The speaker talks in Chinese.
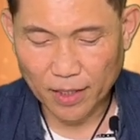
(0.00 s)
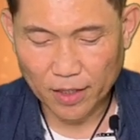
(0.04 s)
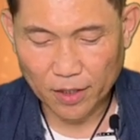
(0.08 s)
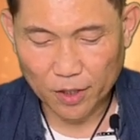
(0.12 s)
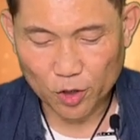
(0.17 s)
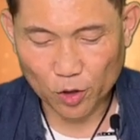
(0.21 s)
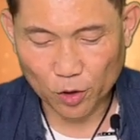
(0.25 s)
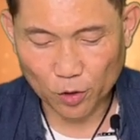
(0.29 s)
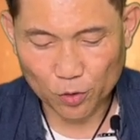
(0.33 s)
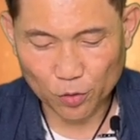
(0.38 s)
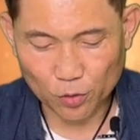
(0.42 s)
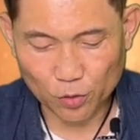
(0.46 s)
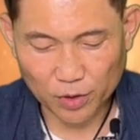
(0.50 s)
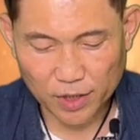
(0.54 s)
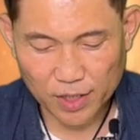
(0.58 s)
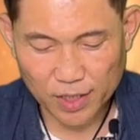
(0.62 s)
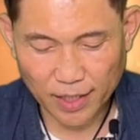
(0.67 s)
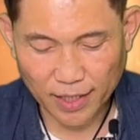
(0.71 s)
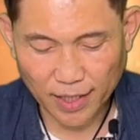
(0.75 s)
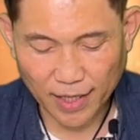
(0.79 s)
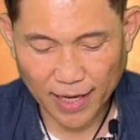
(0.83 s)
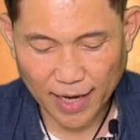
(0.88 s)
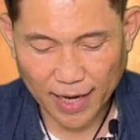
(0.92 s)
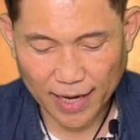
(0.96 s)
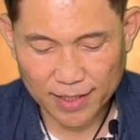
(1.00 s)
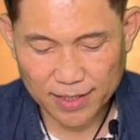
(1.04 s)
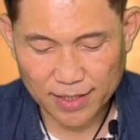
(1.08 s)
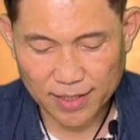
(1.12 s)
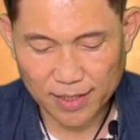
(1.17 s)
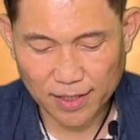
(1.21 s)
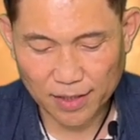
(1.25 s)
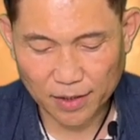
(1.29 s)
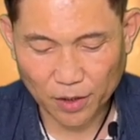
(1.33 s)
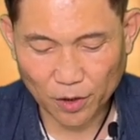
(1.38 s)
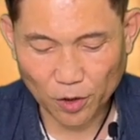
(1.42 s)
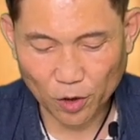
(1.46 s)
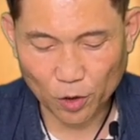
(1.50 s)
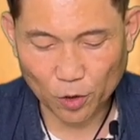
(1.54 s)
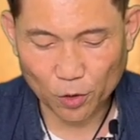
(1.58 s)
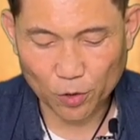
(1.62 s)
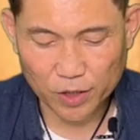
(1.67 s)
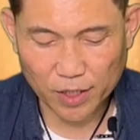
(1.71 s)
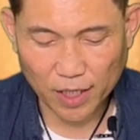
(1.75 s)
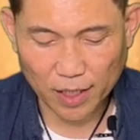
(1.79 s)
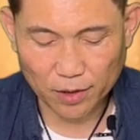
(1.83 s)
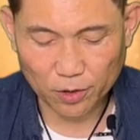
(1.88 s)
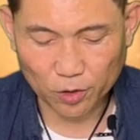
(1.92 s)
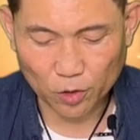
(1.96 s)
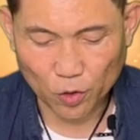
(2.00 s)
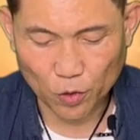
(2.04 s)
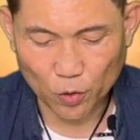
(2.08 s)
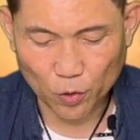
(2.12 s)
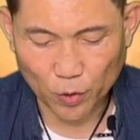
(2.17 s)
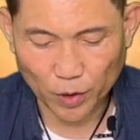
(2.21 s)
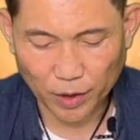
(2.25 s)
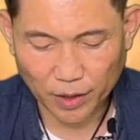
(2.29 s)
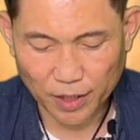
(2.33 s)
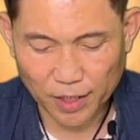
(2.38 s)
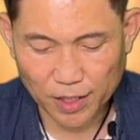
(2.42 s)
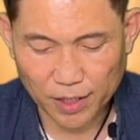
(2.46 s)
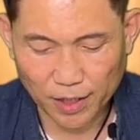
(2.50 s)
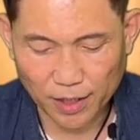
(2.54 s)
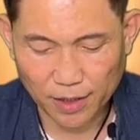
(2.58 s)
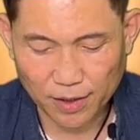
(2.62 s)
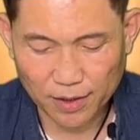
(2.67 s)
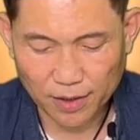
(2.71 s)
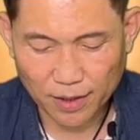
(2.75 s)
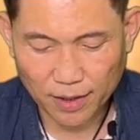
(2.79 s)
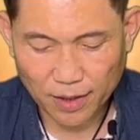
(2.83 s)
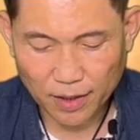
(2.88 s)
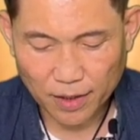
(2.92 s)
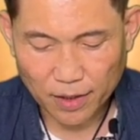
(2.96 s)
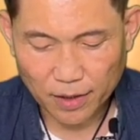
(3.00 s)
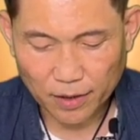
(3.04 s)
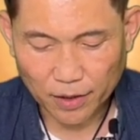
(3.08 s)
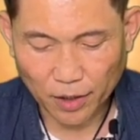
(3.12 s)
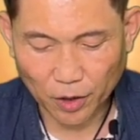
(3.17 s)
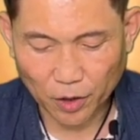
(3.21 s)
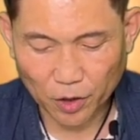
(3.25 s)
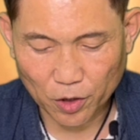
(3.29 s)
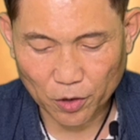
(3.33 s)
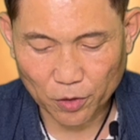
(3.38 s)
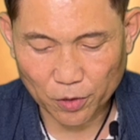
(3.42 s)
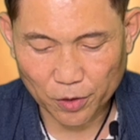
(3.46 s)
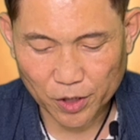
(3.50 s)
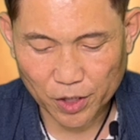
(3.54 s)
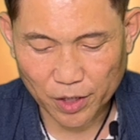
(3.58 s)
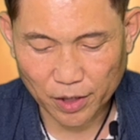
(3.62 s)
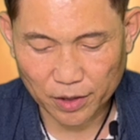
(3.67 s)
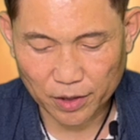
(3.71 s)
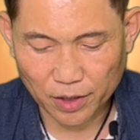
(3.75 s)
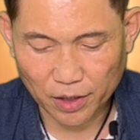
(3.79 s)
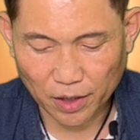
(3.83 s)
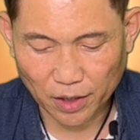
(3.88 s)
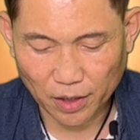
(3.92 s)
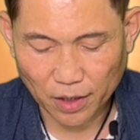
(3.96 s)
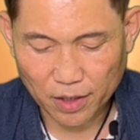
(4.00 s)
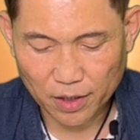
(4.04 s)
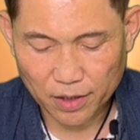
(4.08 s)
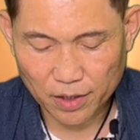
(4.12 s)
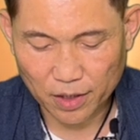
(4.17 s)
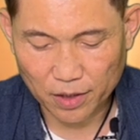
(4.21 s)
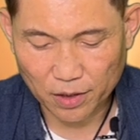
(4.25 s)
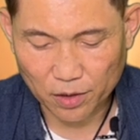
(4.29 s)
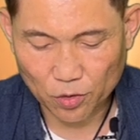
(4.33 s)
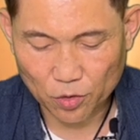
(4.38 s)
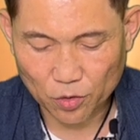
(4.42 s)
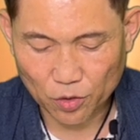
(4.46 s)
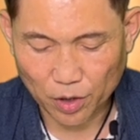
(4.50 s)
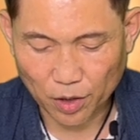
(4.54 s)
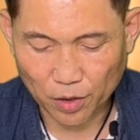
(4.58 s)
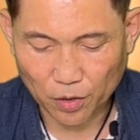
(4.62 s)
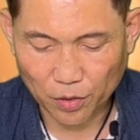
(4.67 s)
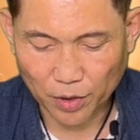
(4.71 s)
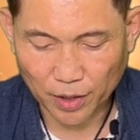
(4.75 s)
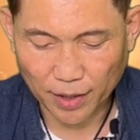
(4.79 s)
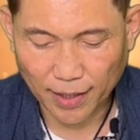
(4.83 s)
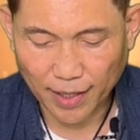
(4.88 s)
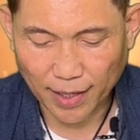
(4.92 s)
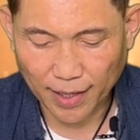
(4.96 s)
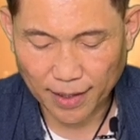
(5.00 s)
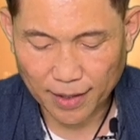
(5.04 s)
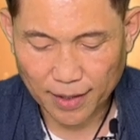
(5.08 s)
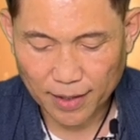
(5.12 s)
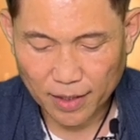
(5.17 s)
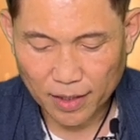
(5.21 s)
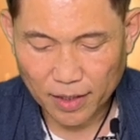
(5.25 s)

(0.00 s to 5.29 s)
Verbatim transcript: 求主赐给孩子忧伤痛悔的心，能够彻底认罪悔改，